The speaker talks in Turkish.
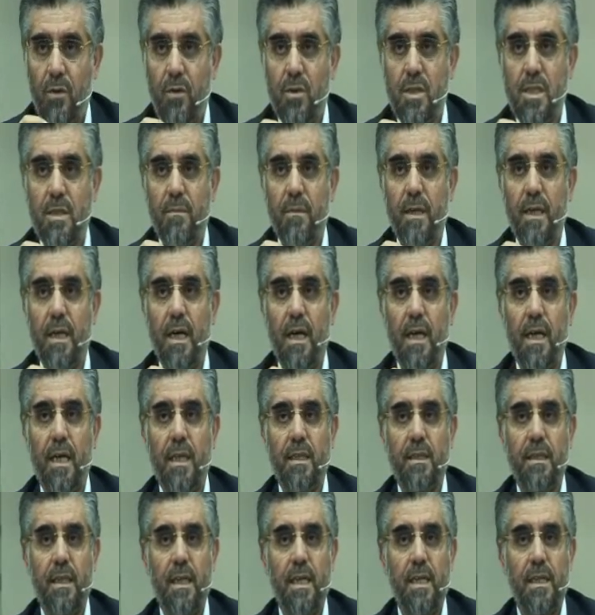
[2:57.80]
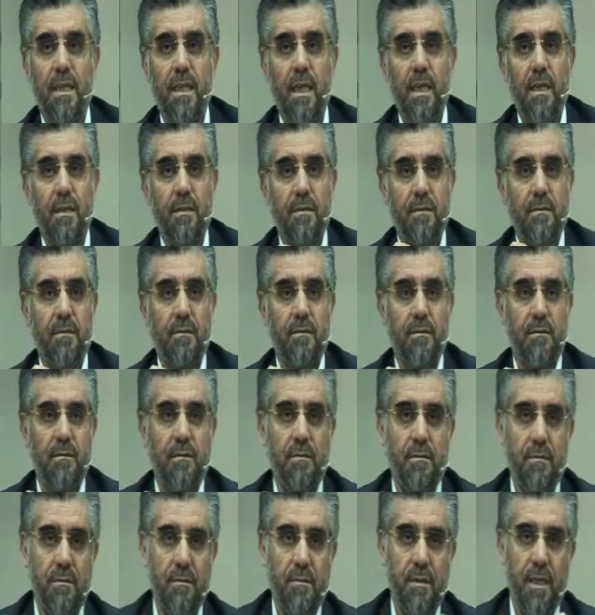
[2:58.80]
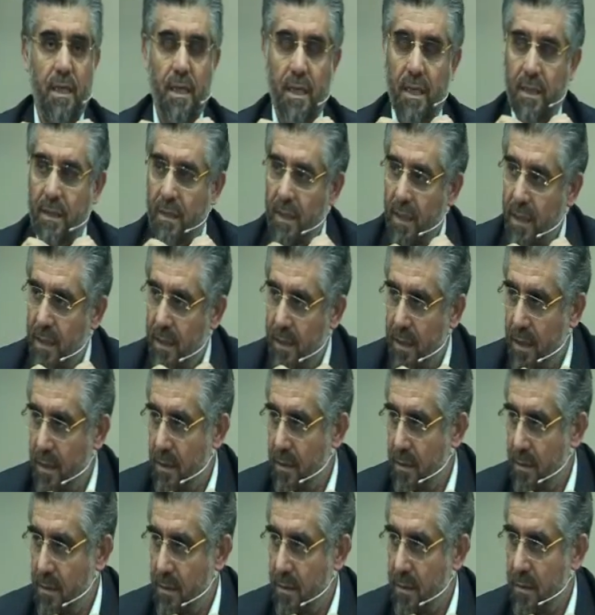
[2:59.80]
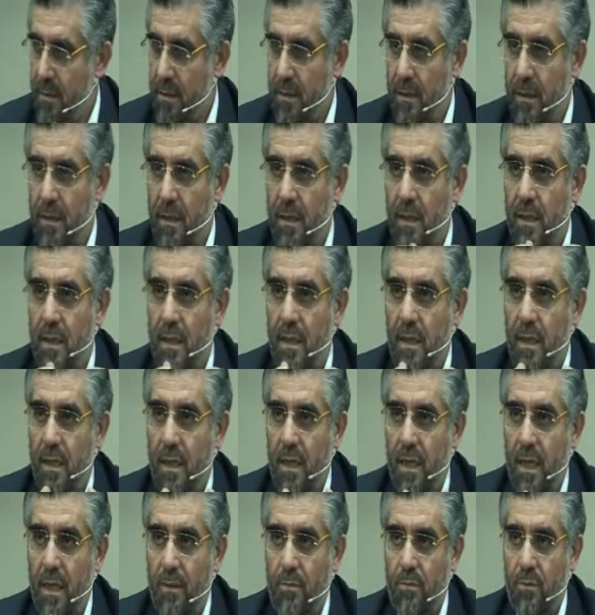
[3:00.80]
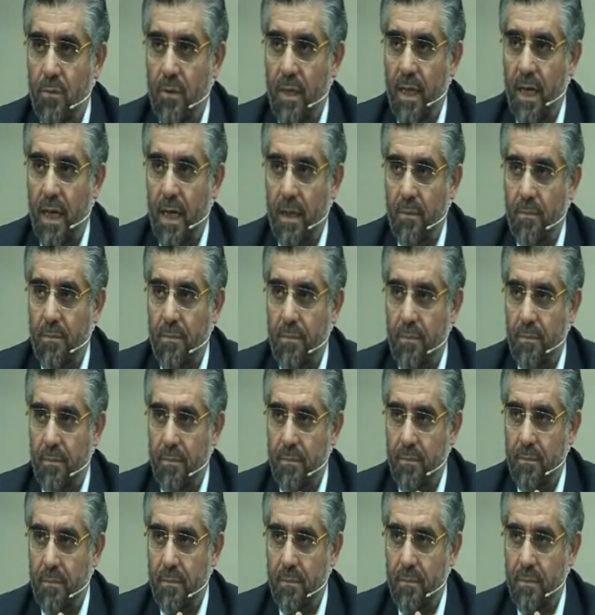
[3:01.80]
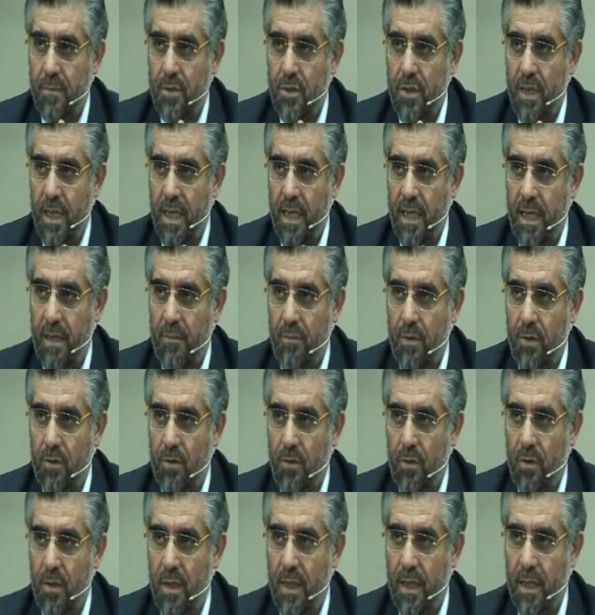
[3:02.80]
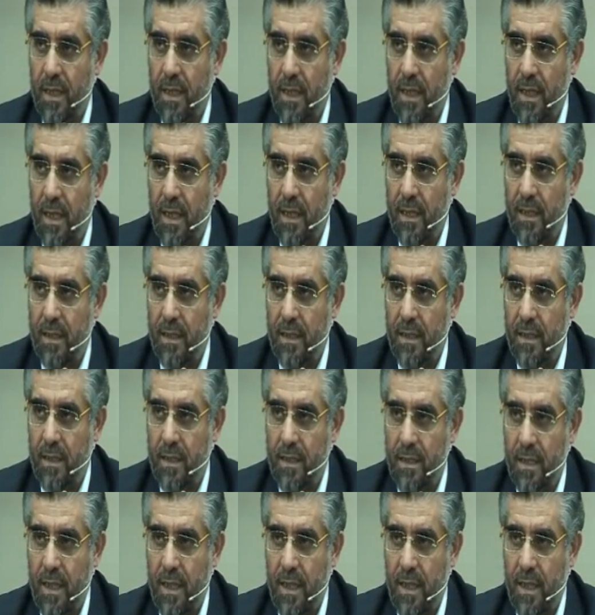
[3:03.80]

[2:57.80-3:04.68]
O zaman hayattayken hayattayken Ebu Leheb cehennemlik olarak ilan edildi.